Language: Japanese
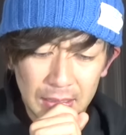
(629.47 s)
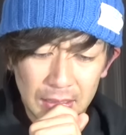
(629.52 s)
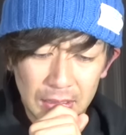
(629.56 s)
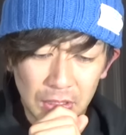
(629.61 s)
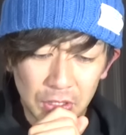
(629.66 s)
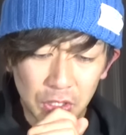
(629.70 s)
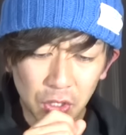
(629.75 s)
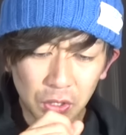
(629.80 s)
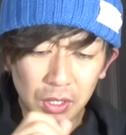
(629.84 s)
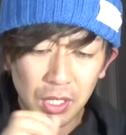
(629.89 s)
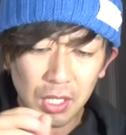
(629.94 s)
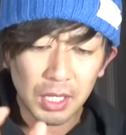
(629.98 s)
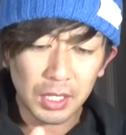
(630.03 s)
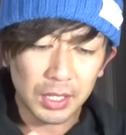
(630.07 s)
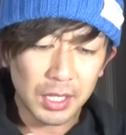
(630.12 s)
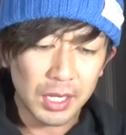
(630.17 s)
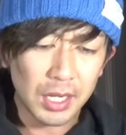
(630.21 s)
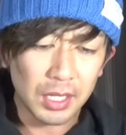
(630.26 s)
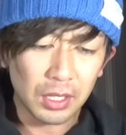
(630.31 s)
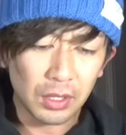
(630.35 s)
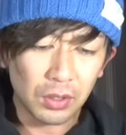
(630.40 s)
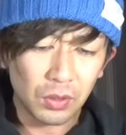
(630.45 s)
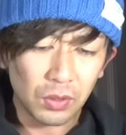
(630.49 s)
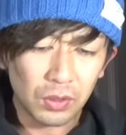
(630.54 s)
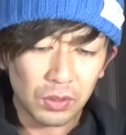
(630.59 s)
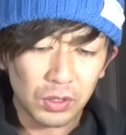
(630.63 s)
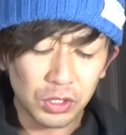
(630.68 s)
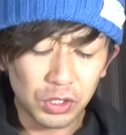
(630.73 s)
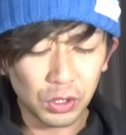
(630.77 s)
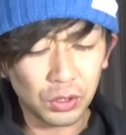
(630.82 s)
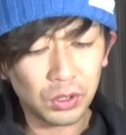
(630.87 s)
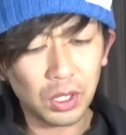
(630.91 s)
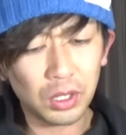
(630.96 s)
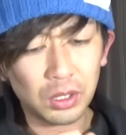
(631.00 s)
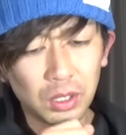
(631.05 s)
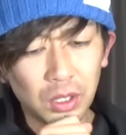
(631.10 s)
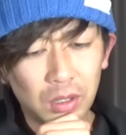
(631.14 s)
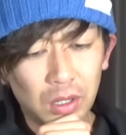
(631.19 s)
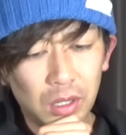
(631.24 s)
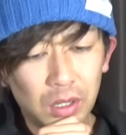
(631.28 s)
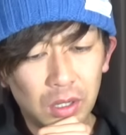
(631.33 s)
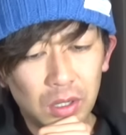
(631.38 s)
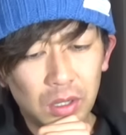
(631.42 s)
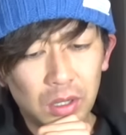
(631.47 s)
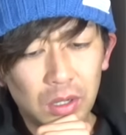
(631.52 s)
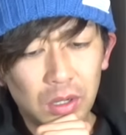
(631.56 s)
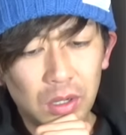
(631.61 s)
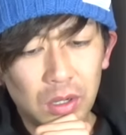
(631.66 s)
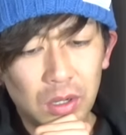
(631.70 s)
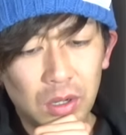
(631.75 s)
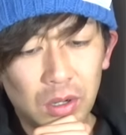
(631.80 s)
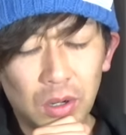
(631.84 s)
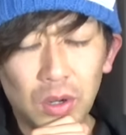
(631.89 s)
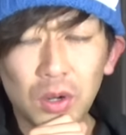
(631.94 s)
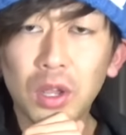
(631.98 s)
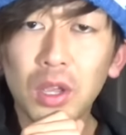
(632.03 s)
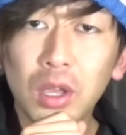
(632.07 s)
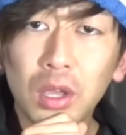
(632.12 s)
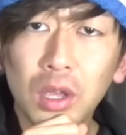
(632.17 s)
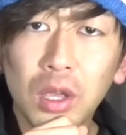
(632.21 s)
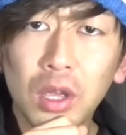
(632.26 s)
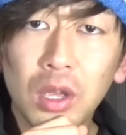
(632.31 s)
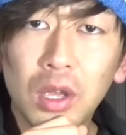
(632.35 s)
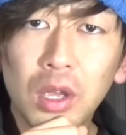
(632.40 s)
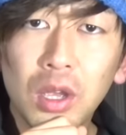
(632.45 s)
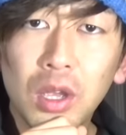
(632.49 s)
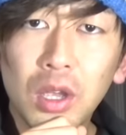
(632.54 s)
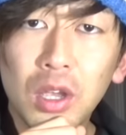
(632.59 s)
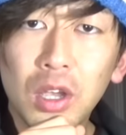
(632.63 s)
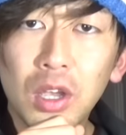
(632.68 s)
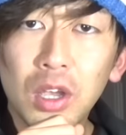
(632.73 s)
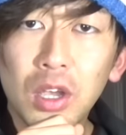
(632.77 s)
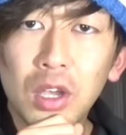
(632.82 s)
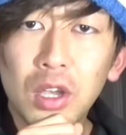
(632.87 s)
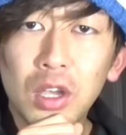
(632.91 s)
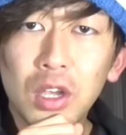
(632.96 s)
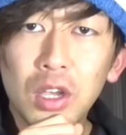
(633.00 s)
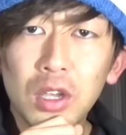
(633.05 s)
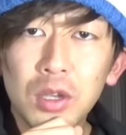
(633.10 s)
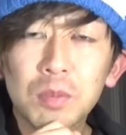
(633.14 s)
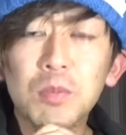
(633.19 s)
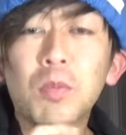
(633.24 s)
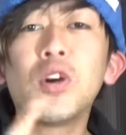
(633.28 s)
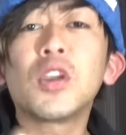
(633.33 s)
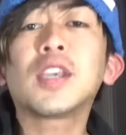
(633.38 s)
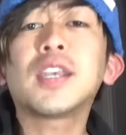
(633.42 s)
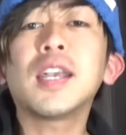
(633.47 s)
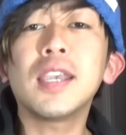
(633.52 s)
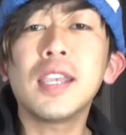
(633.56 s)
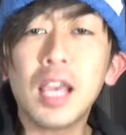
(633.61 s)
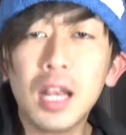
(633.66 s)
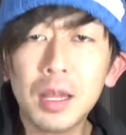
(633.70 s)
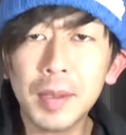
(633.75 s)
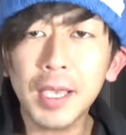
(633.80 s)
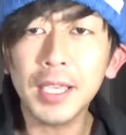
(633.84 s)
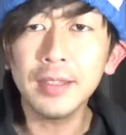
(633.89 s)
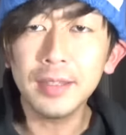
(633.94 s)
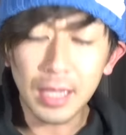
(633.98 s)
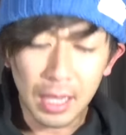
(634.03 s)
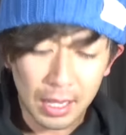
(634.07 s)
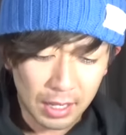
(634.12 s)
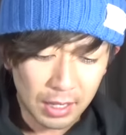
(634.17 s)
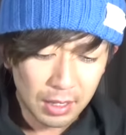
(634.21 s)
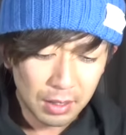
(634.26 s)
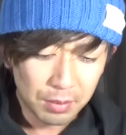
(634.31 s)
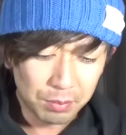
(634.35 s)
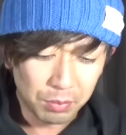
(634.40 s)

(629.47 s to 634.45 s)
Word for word: いや、10回やってないだろ。10回やったか。あれもう1回やればいいんだ。